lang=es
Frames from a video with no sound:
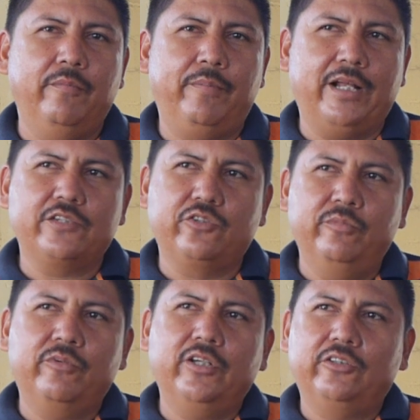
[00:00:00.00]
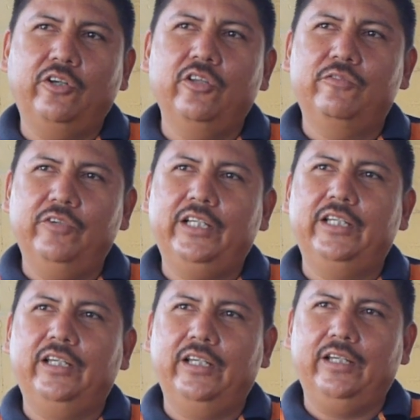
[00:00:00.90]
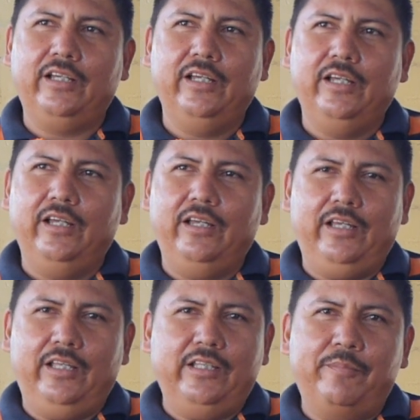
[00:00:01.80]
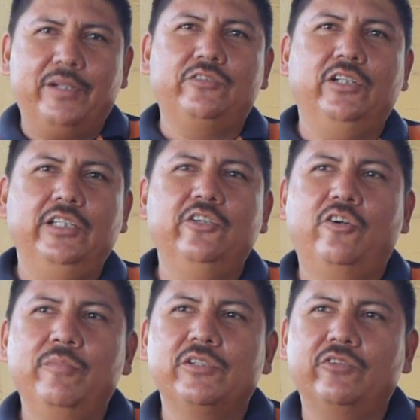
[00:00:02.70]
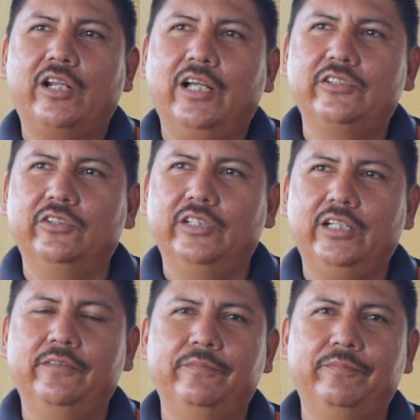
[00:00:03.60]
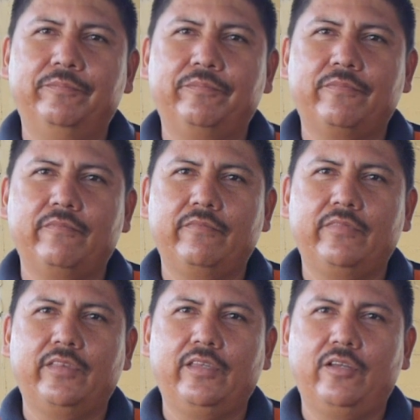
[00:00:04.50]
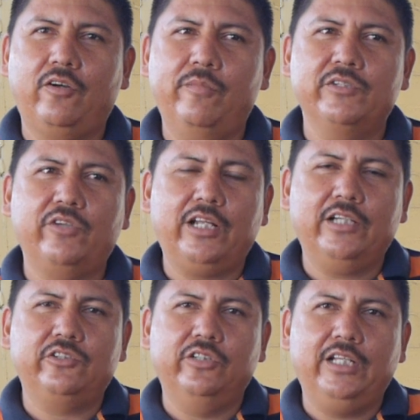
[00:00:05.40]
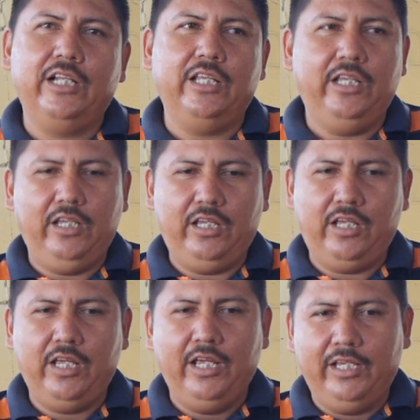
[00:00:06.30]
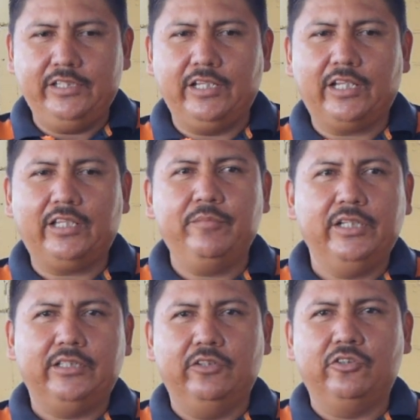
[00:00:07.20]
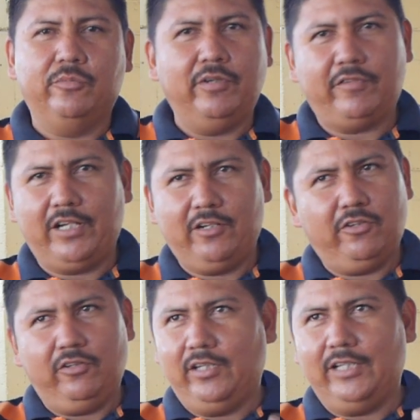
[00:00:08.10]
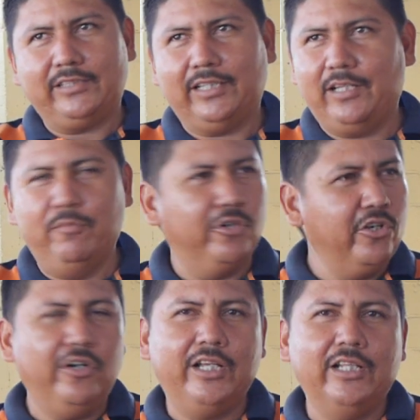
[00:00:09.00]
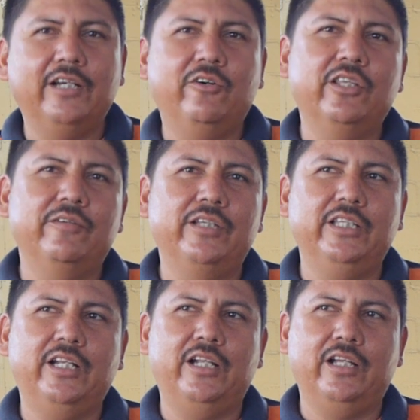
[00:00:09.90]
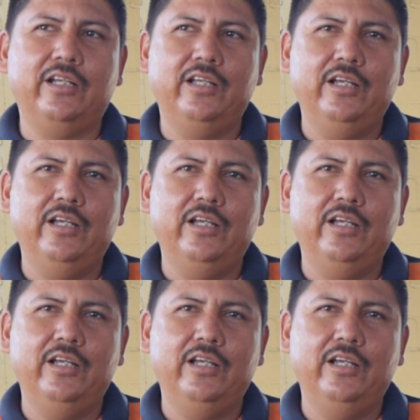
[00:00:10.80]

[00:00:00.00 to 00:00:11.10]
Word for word: Para asombro de todo fue que eh, de presto el niño comenzó a reaccionar. Comenzó a reaccionar y, y ciertamente don Tomás Franco, hasta que murió, él dejó de venir a la,